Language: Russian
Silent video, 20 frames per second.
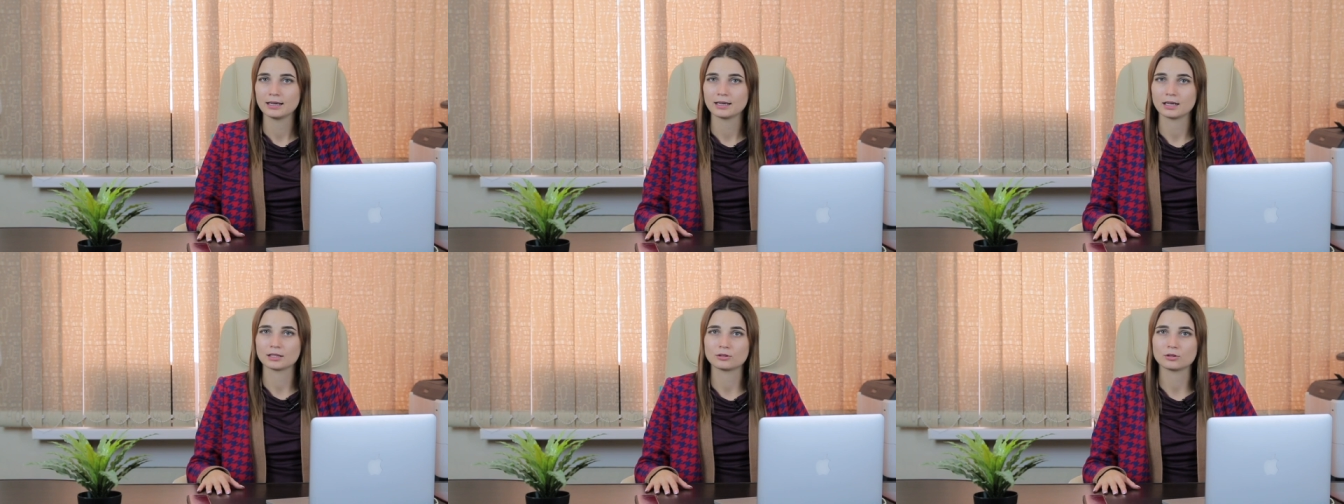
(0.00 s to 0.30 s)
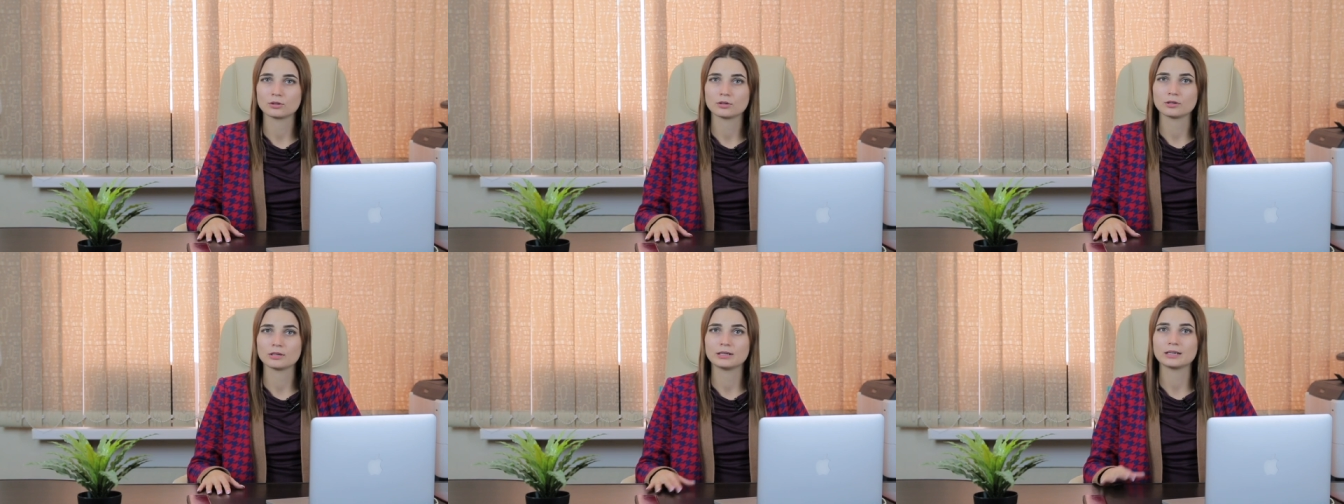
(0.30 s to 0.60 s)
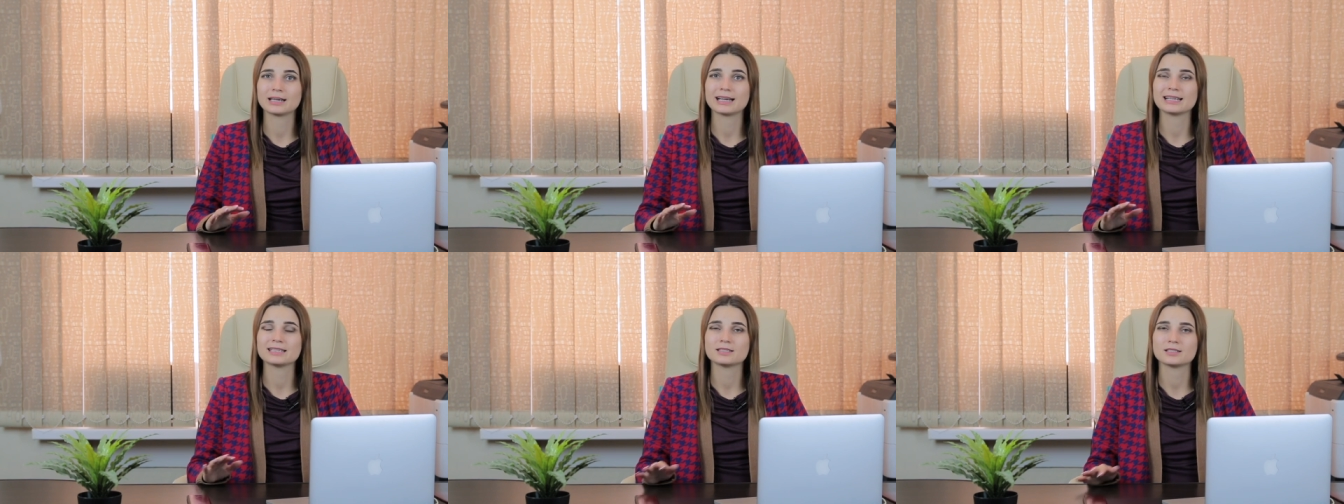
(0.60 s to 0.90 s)
которые
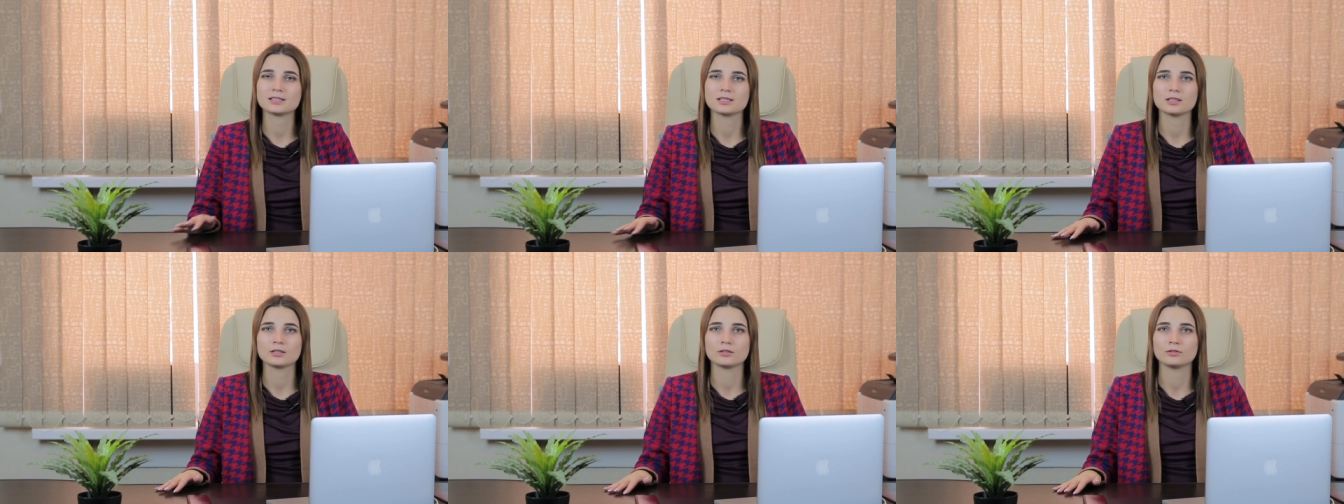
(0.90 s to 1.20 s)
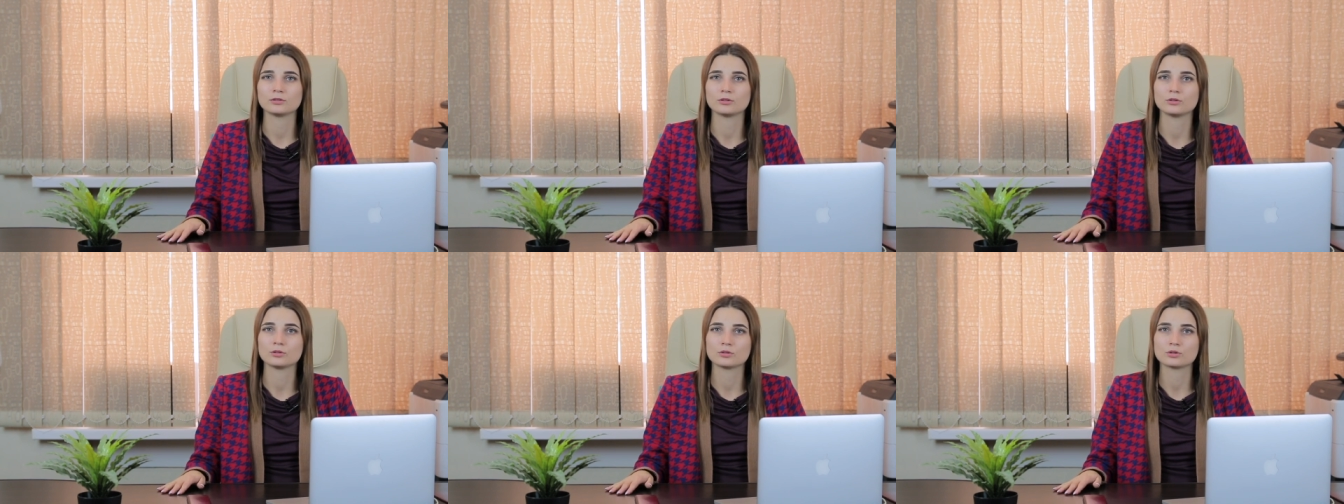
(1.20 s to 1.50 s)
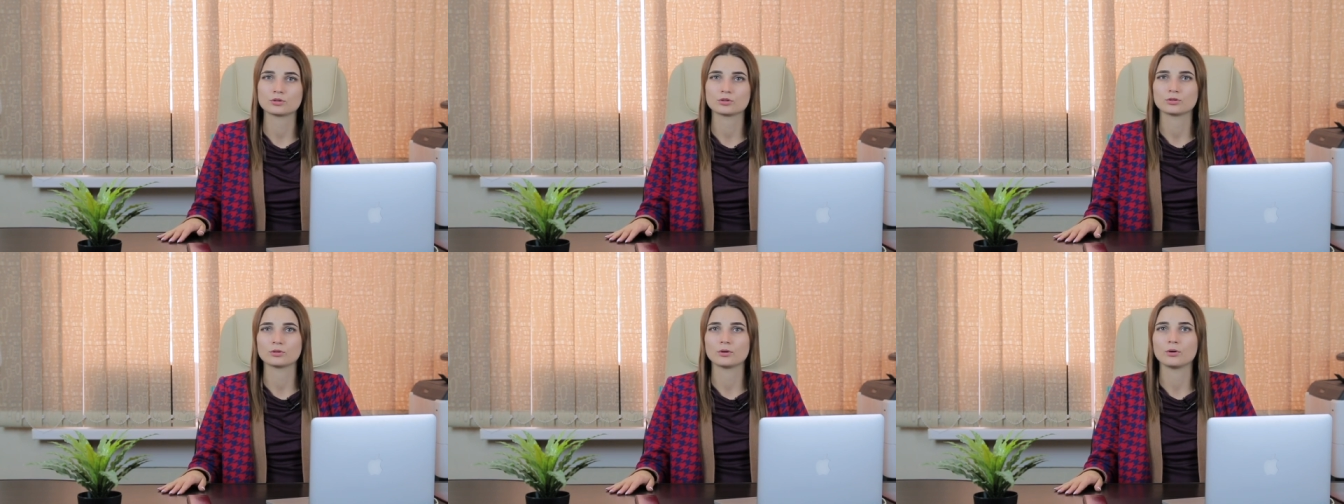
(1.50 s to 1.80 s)
гарантируют,
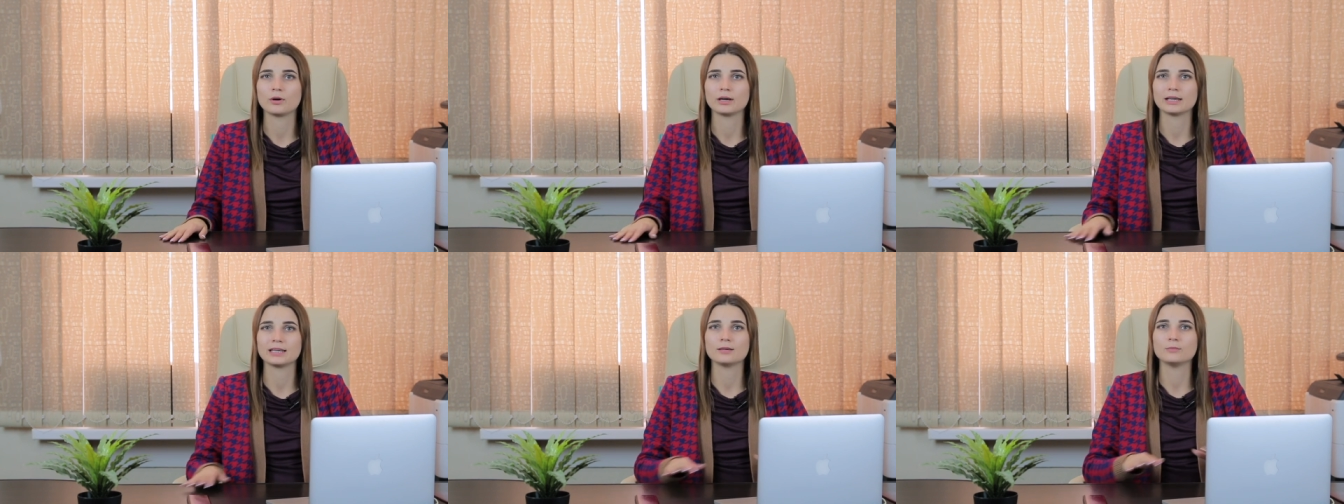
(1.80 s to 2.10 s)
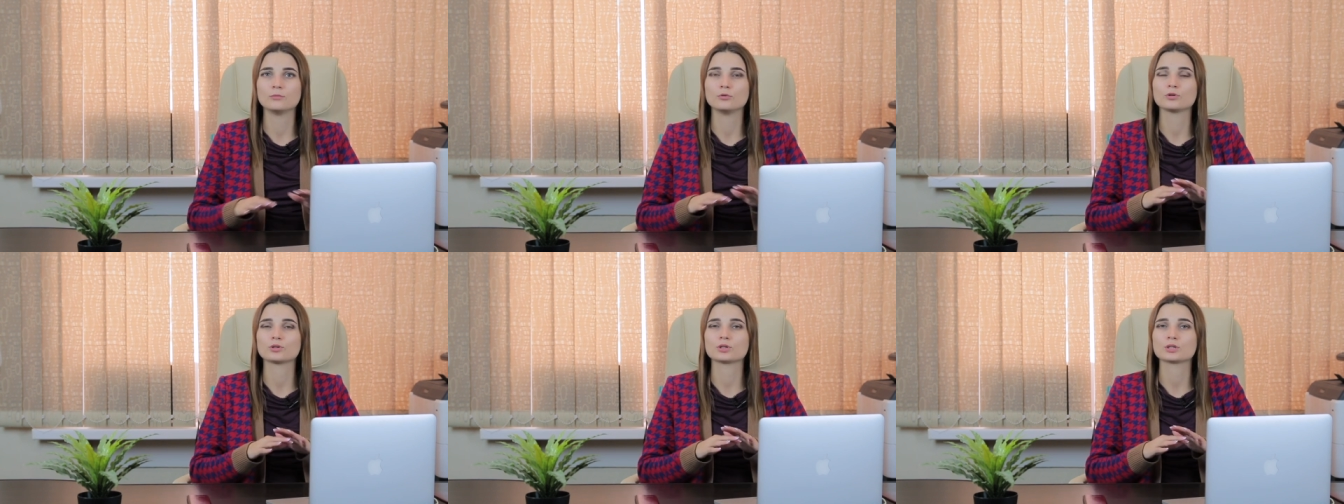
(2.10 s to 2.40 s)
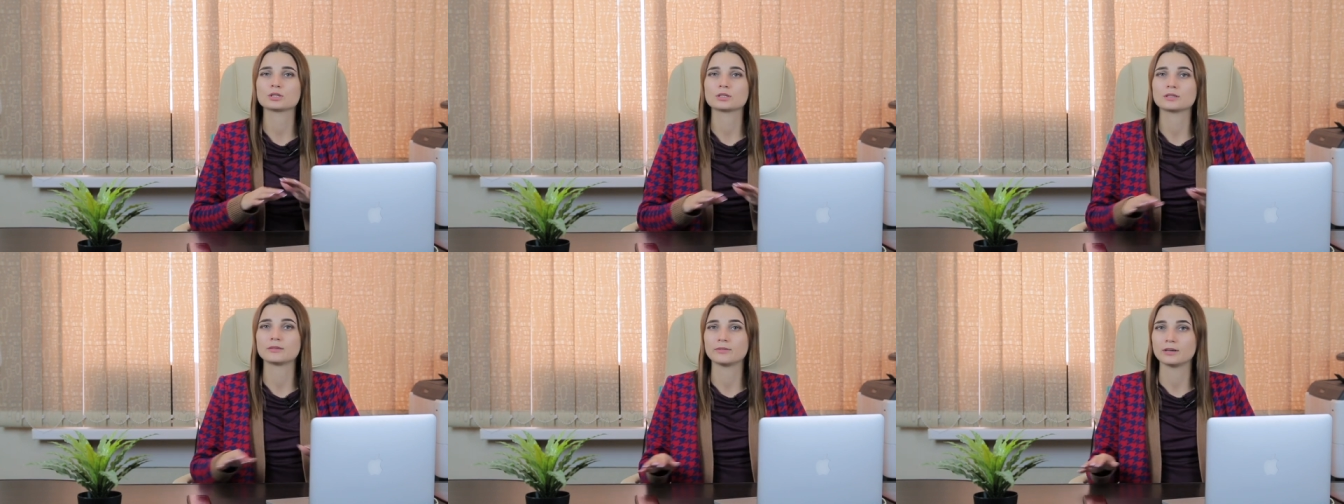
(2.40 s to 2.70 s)
что
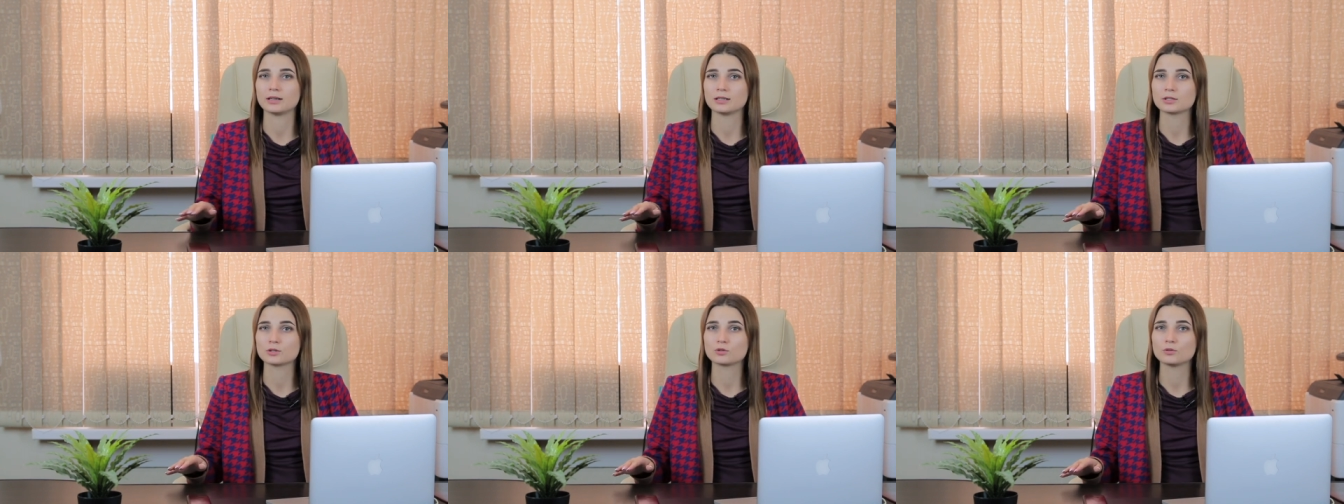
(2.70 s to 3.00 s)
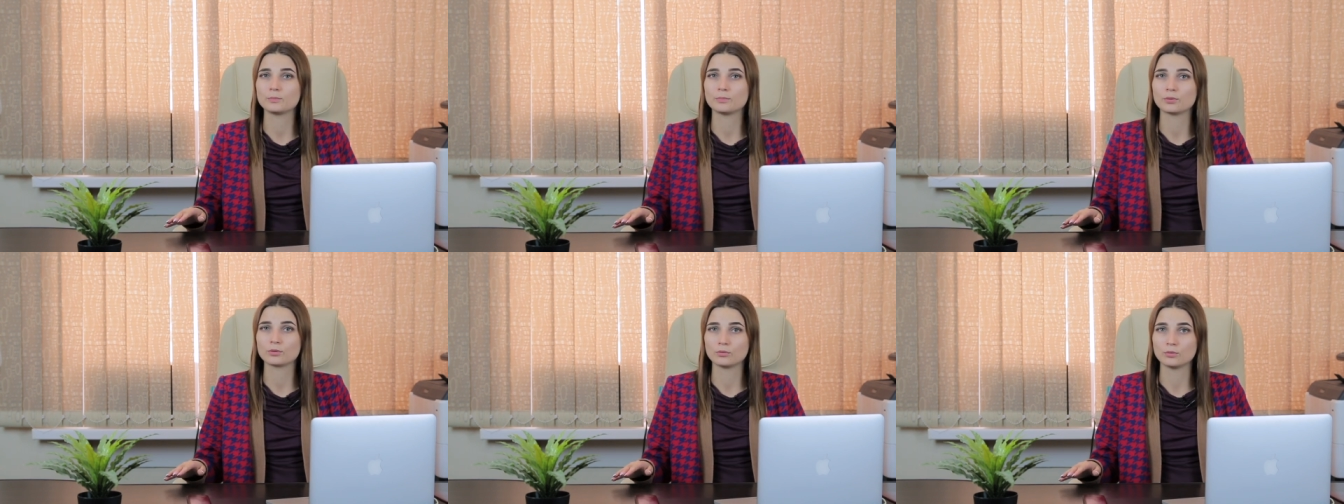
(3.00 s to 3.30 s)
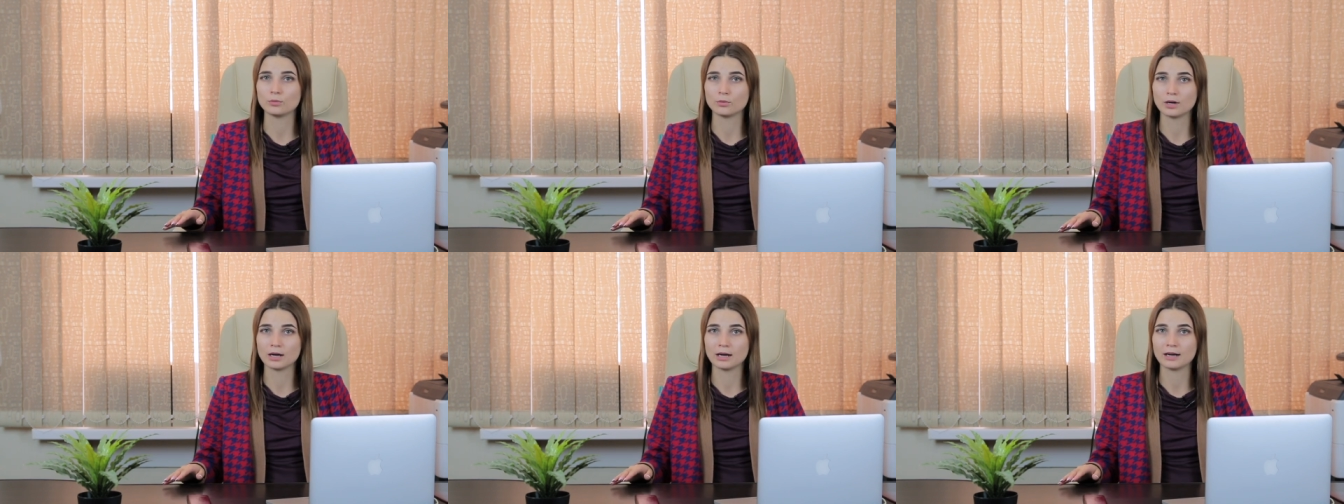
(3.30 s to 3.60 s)
имущество
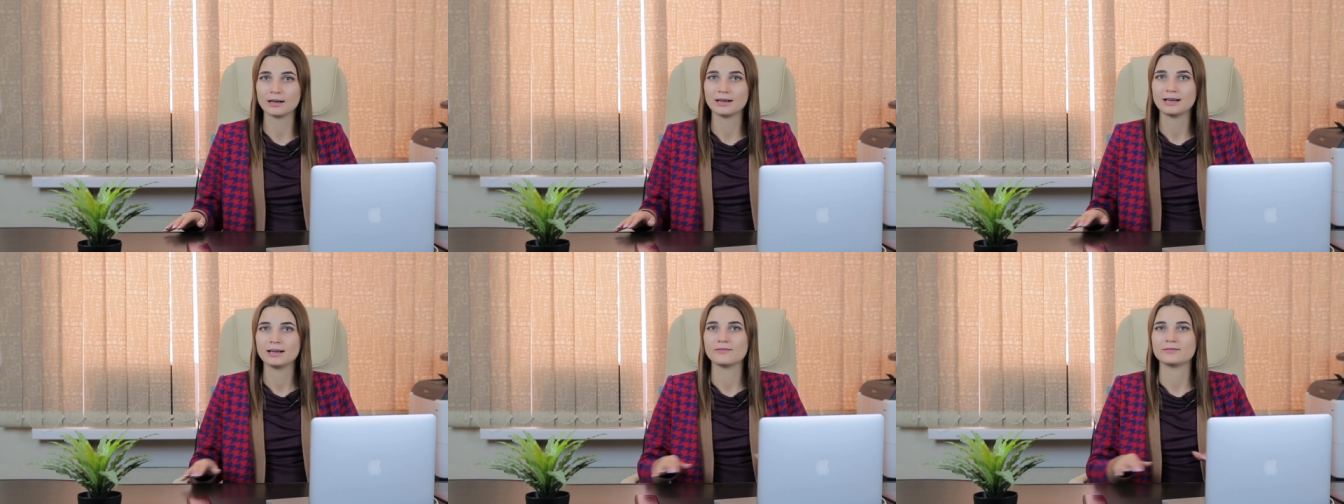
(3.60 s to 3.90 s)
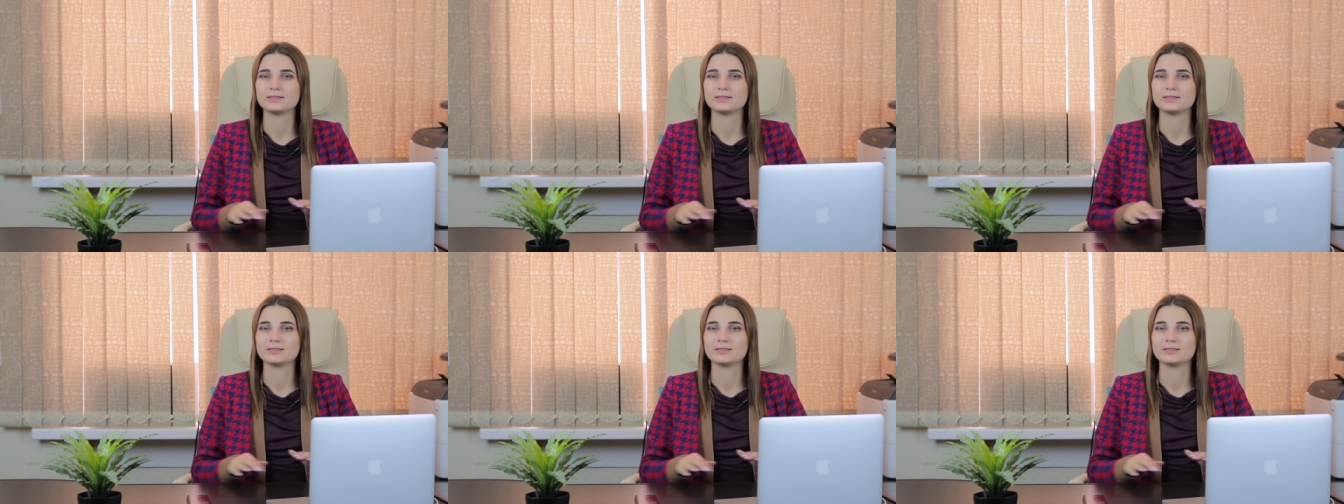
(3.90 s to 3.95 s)
супруга